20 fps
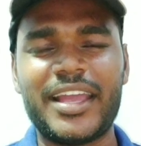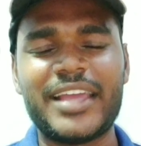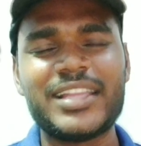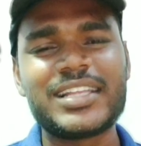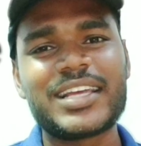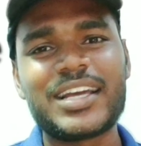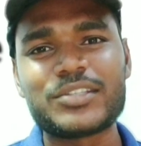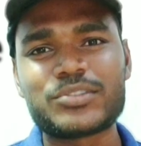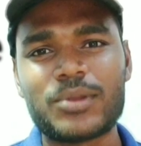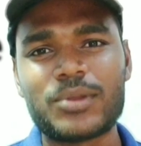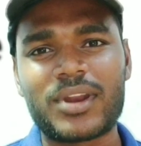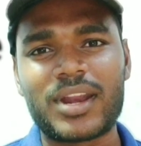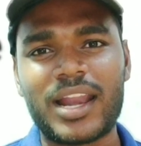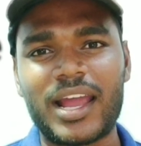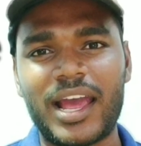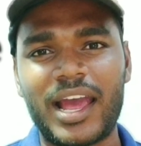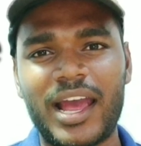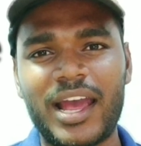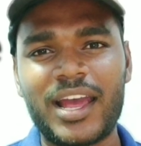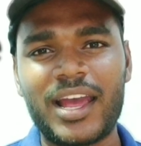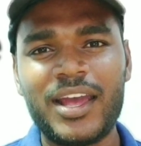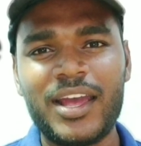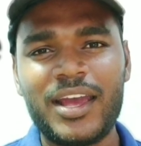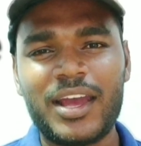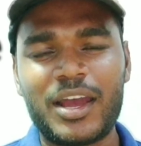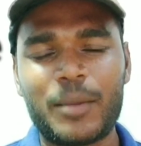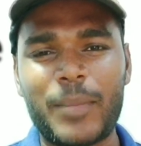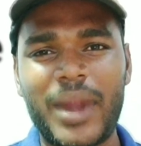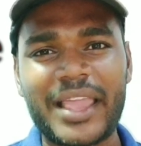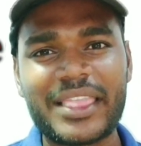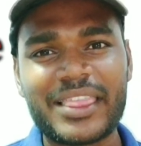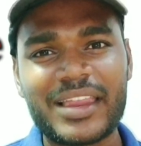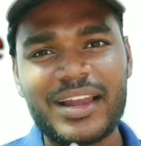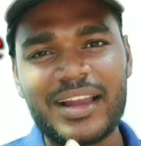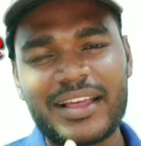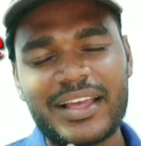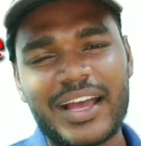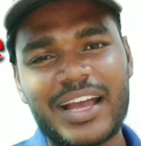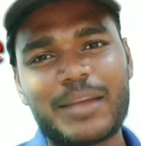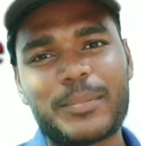எதுக்காக சொல்றேன்னா
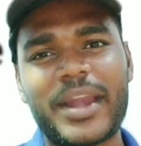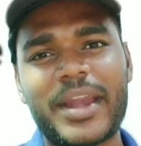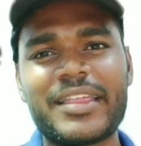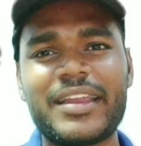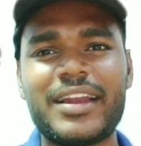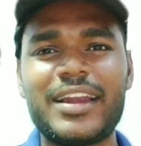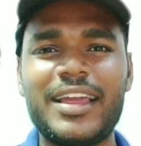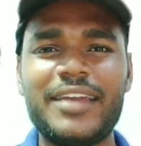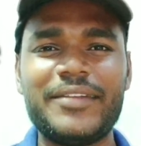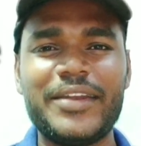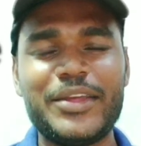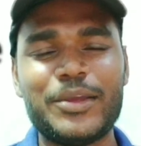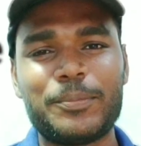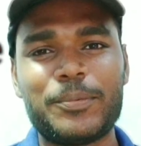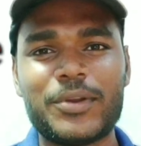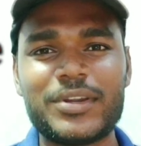மனிதர்களுக்காக மனிதர்களே வீடியோ